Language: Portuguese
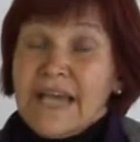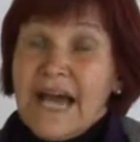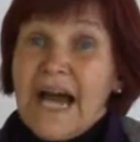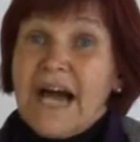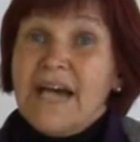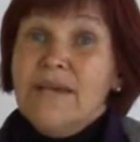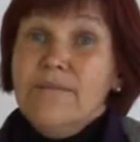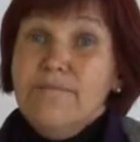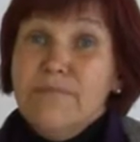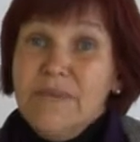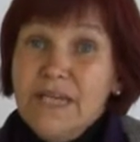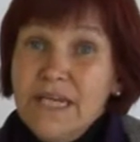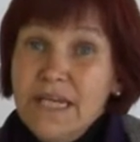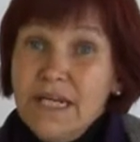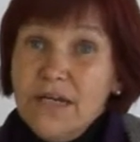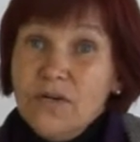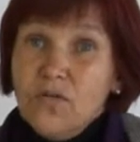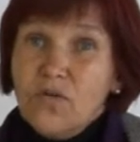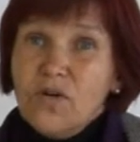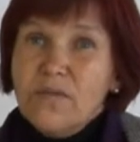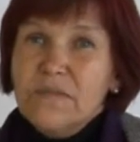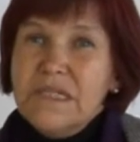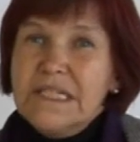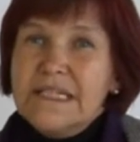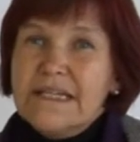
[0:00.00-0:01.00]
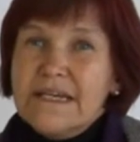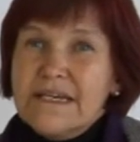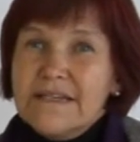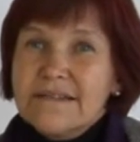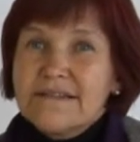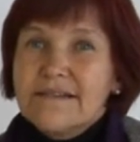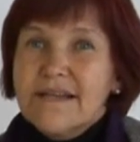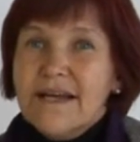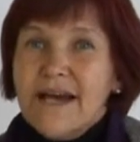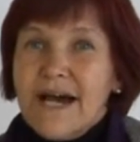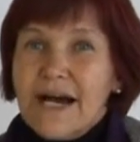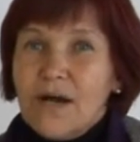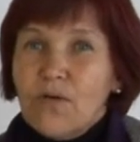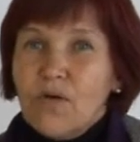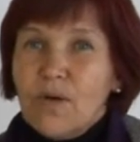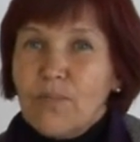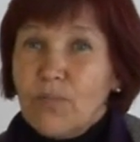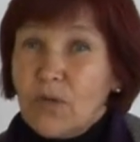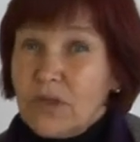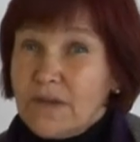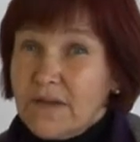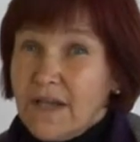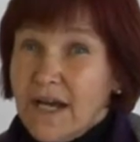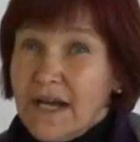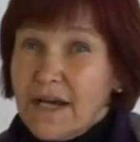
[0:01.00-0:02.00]
hay mil comités de agua
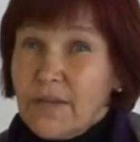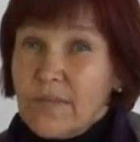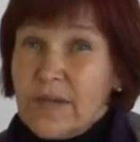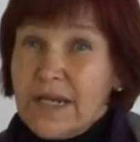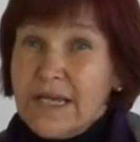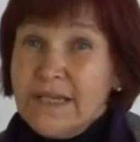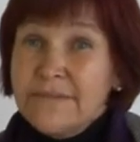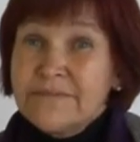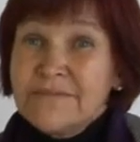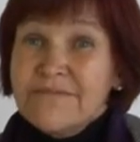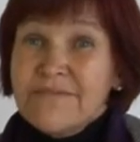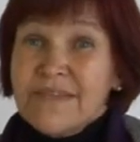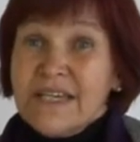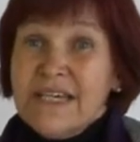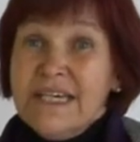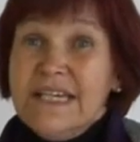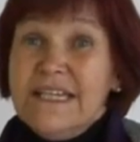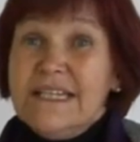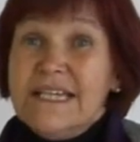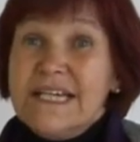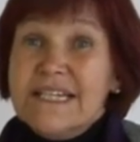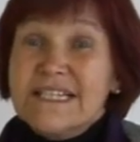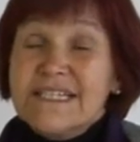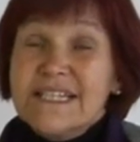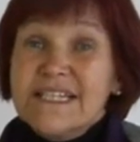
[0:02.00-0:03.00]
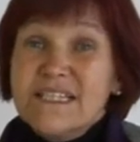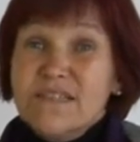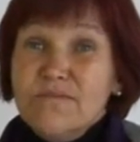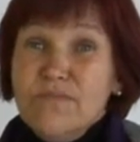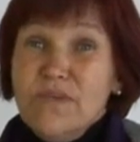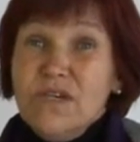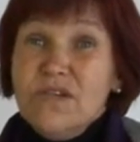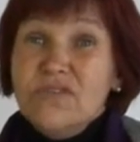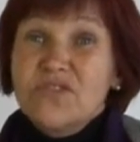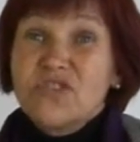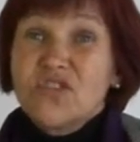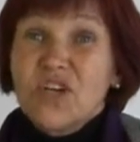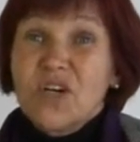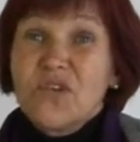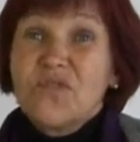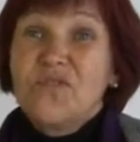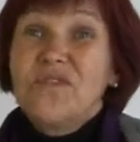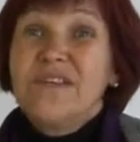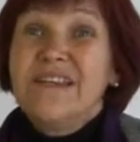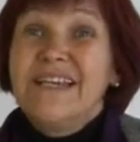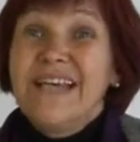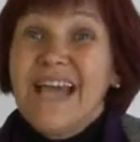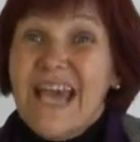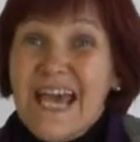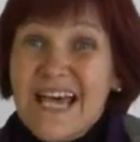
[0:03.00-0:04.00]
potable y de esos mil solo
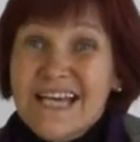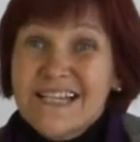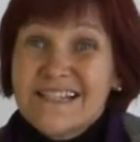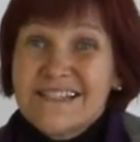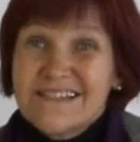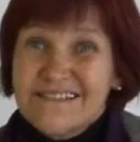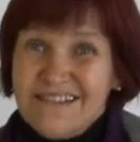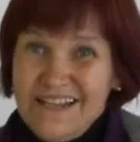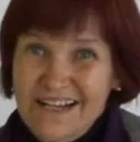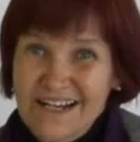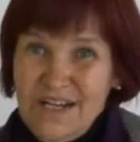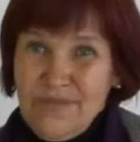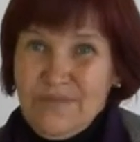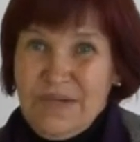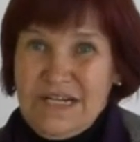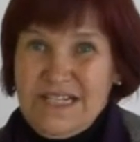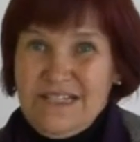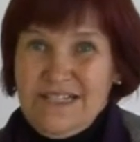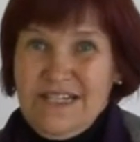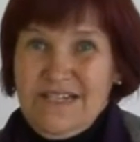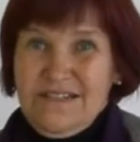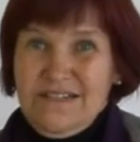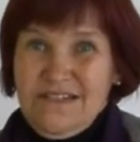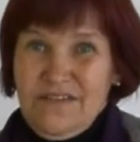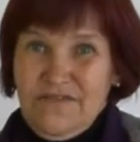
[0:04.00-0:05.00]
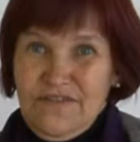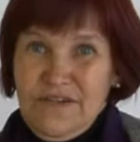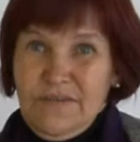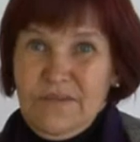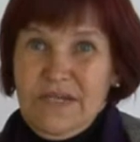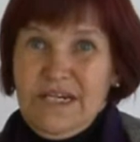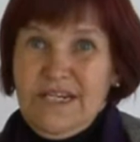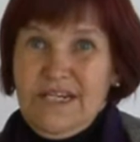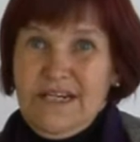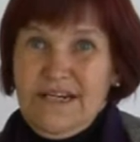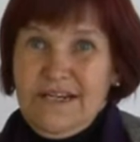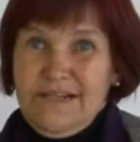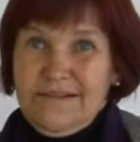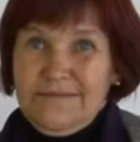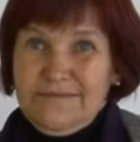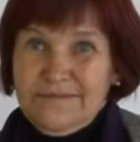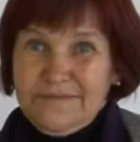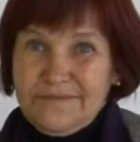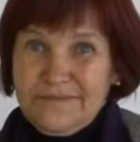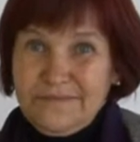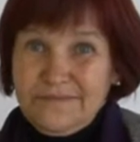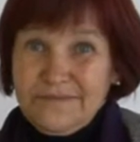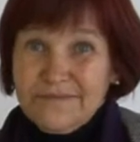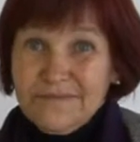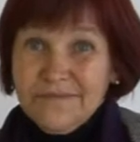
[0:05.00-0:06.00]
10 tienen presencia femenina
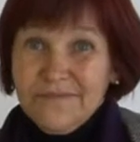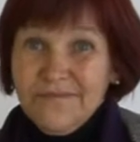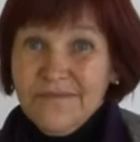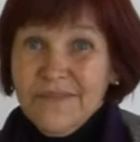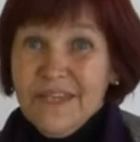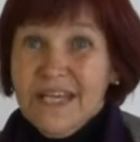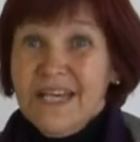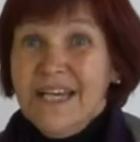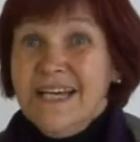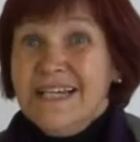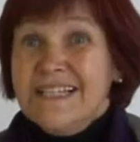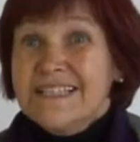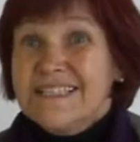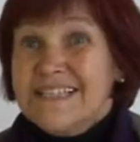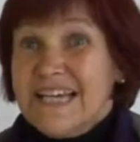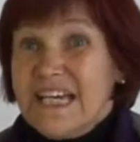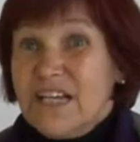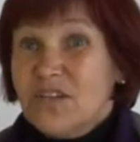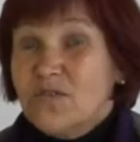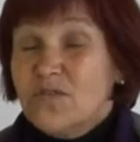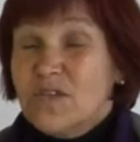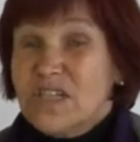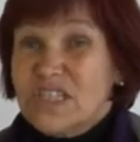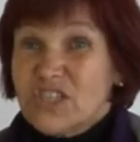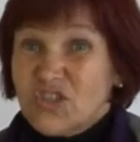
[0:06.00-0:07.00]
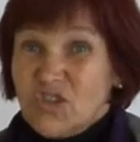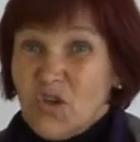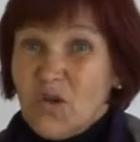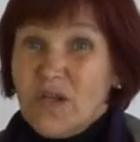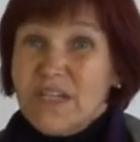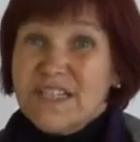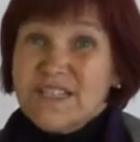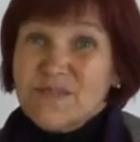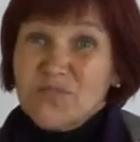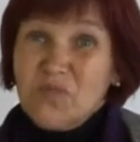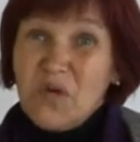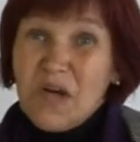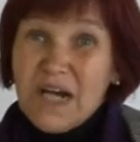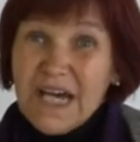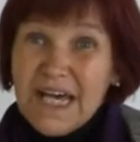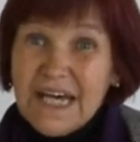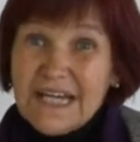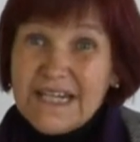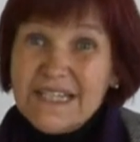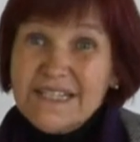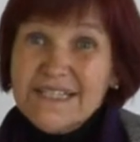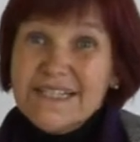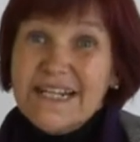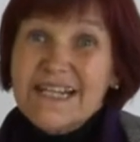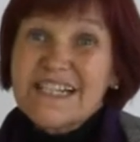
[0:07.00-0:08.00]
sendo que são as
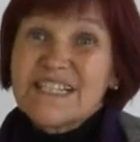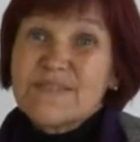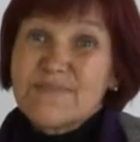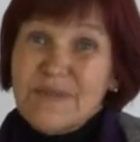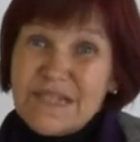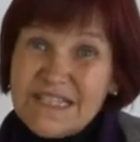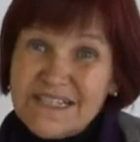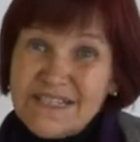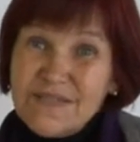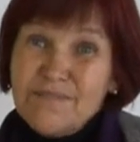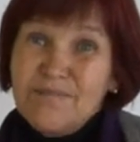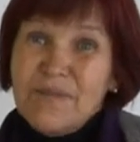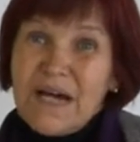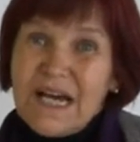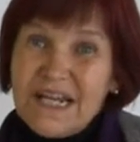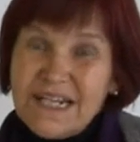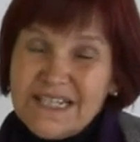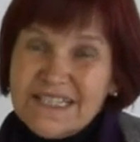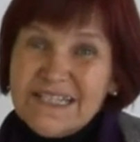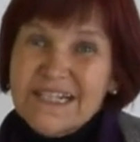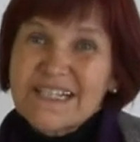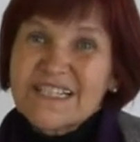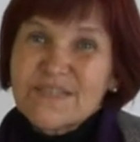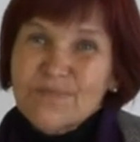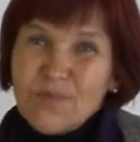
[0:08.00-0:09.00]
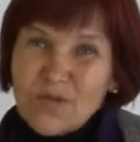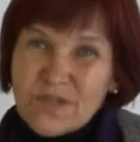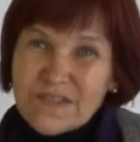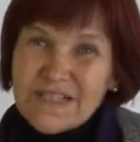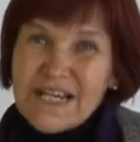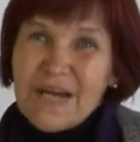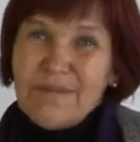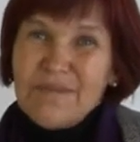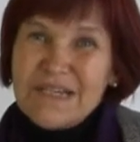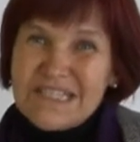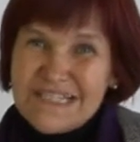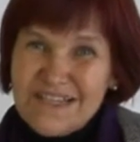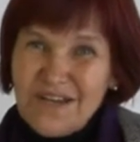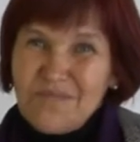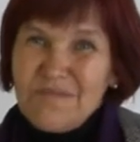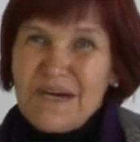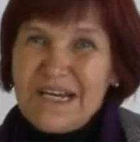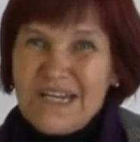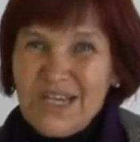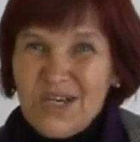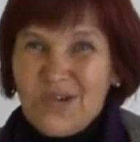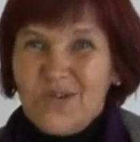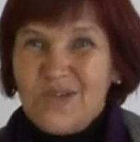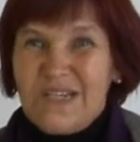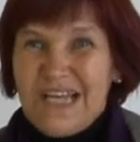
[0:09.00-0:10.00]
mulheres as principais responsáveis pelo
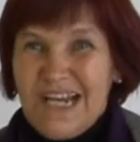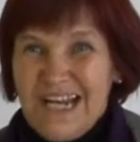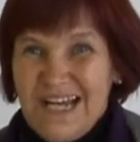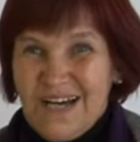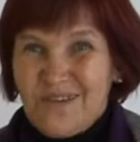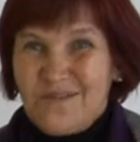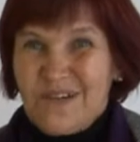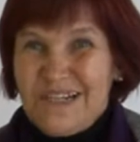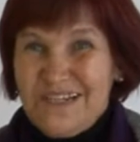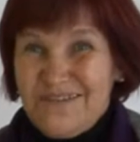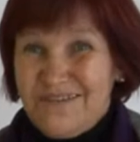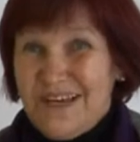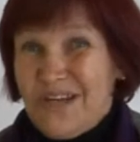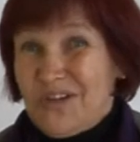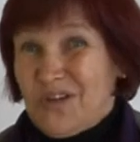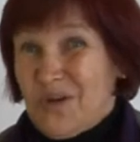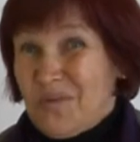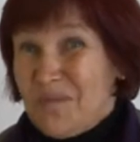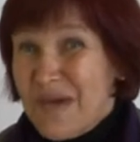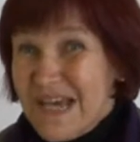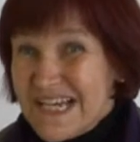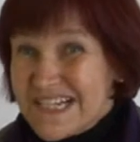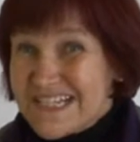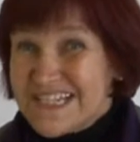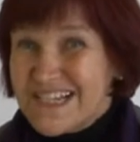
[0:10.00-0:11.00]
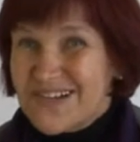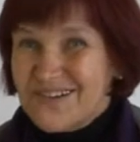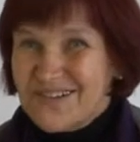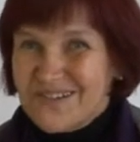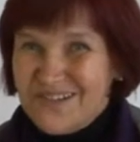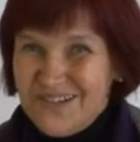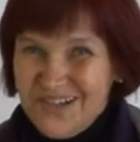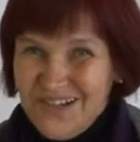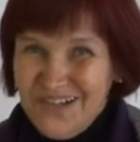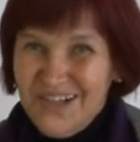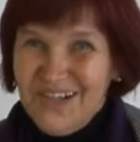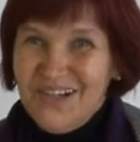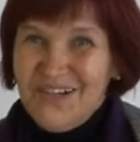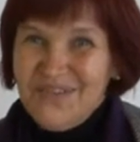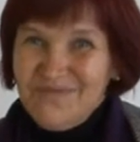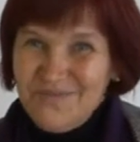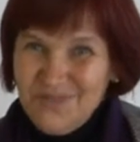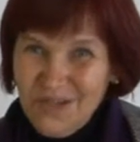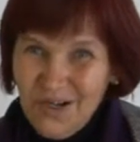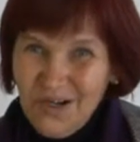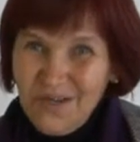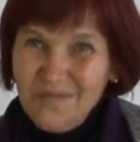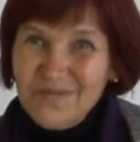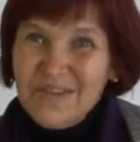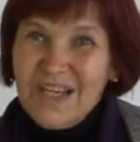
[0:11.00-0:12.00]
manejo do água a nível doméstico.
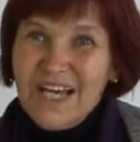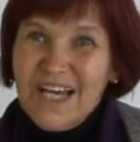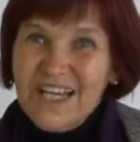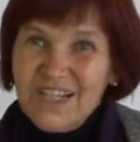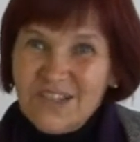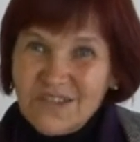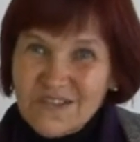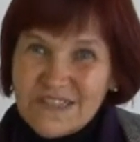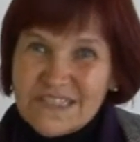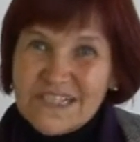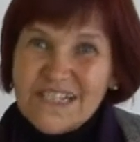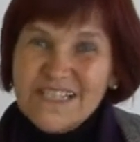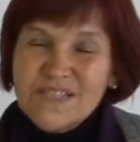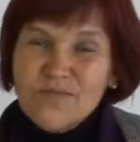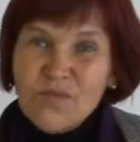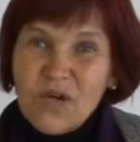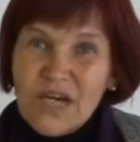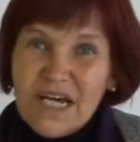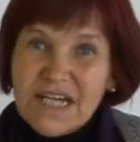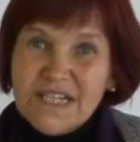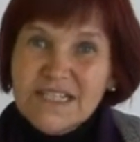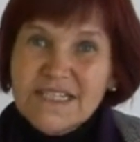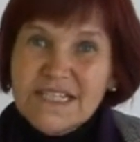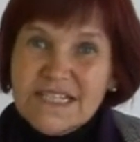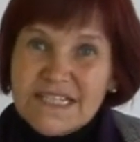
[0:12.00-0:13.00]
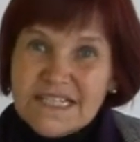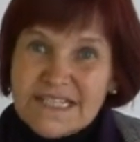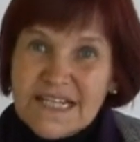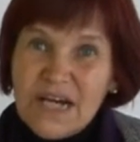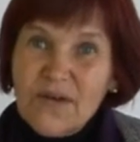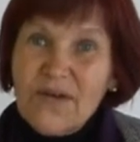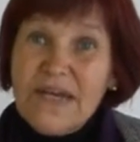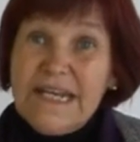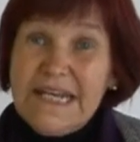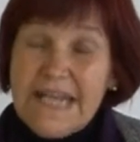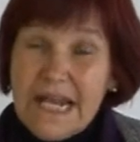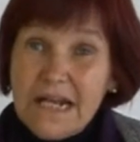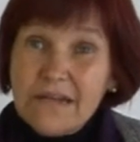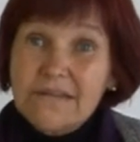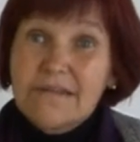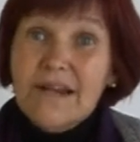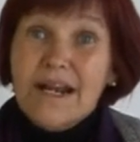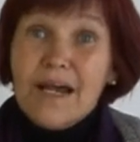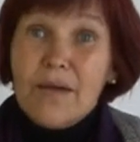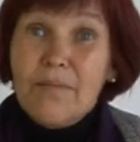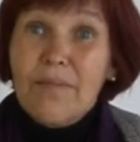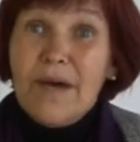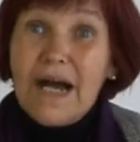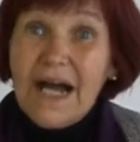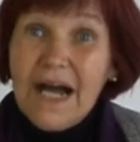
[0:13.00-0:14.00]
Não? Então, as mulheres estão em el
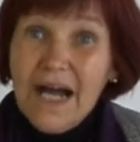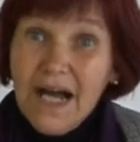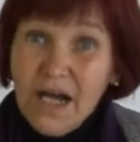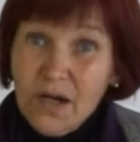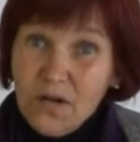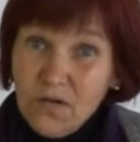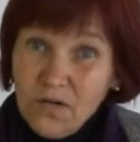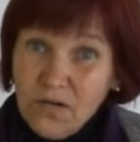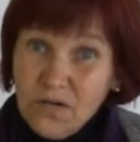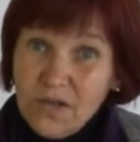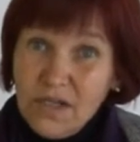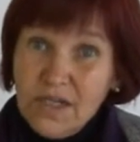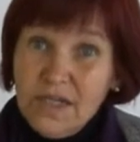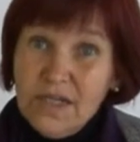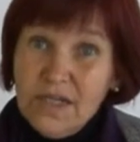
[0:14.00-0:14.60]
trabalho